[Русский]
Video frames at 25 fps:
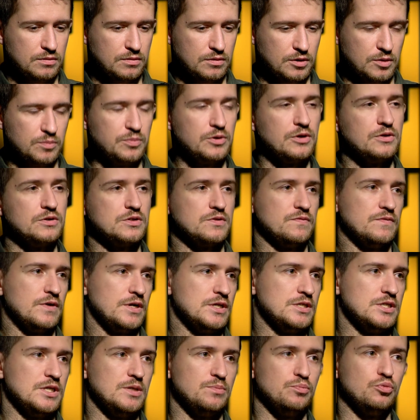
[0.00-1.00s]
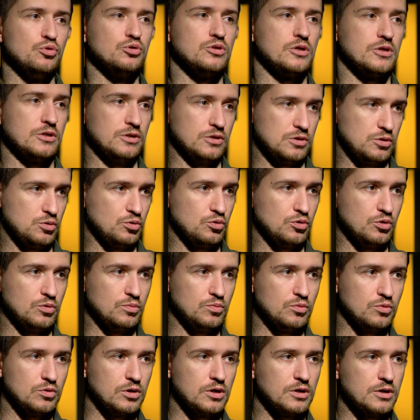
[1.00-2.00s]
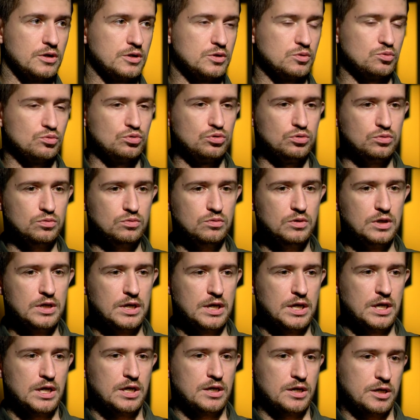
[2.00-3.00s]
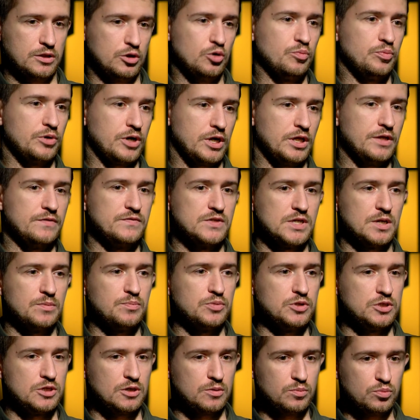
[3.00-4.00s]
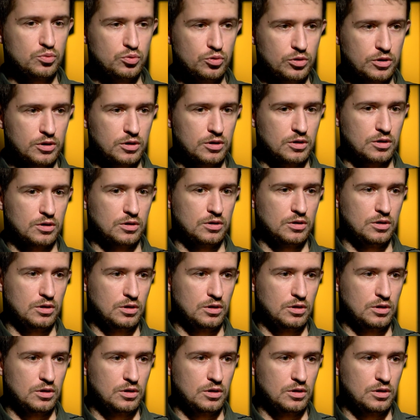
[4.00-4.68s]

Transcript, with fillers: и первенство России по традиционному как раз ушу, который проходил в Санкт-Петербурге.